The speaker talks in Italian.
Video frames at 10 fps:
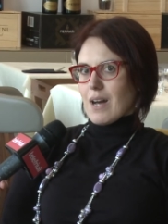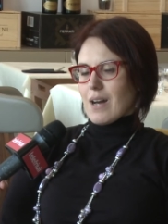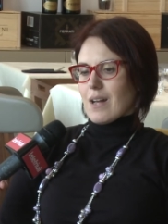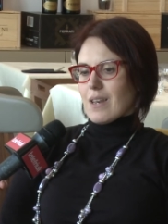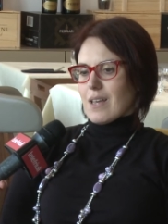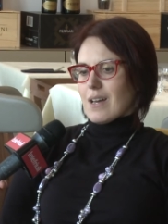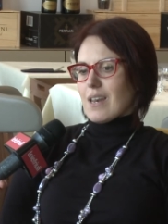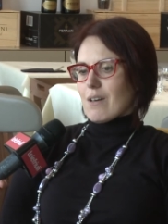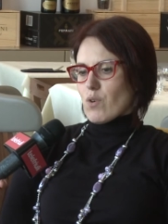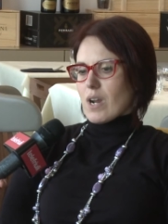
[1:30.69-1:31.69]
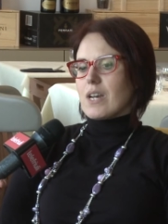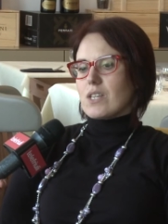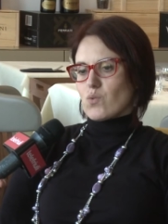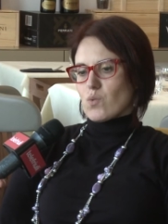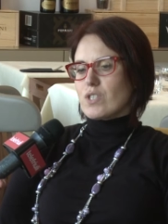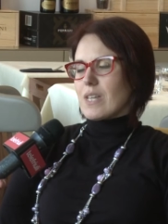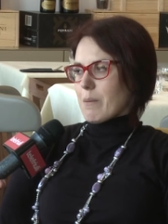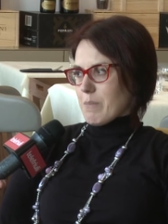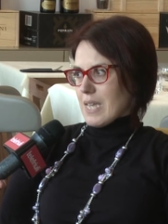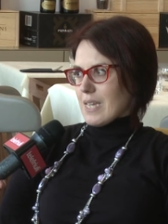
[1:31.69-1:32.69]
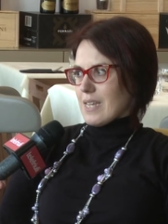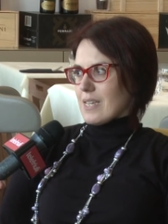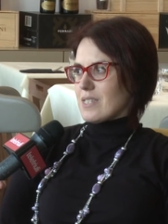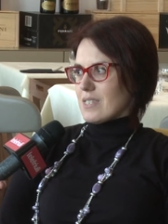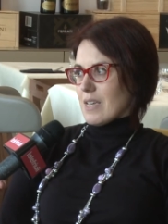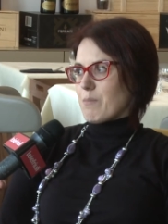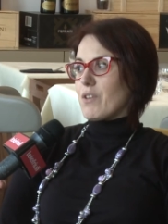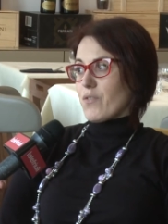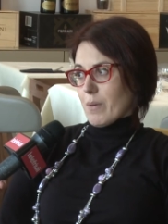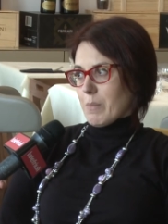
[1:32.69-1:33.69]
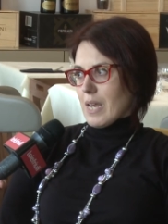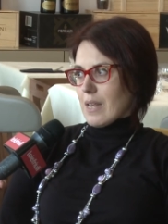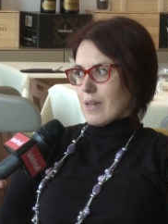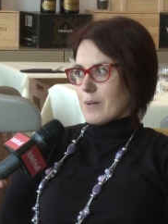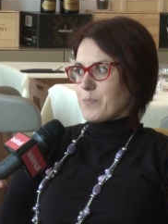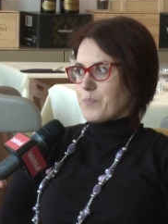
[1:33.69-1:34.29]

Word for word: al, a lavorare sullo stare bene insieme in famiglia.